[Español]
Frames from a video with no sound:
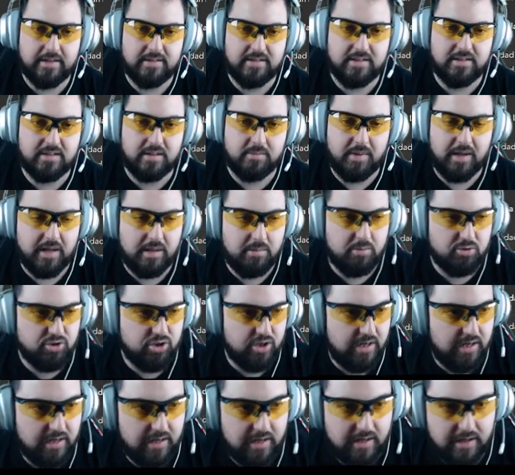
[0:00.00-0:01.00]
el sistema de equipo
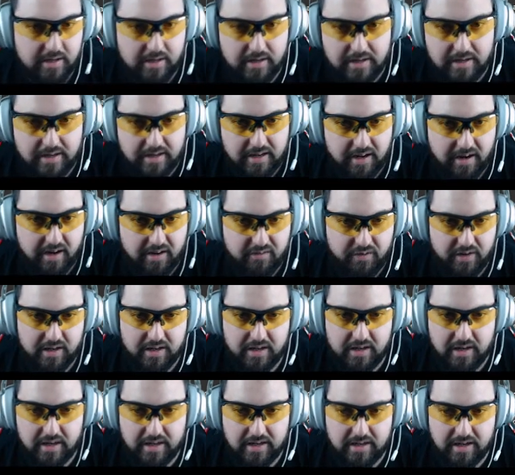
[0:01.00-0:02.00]
se
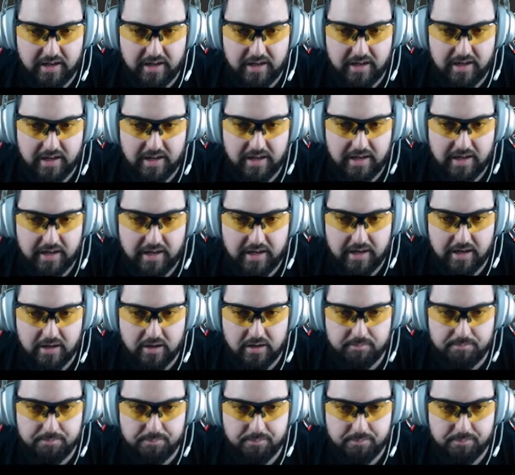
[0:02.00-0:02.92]
referirán a,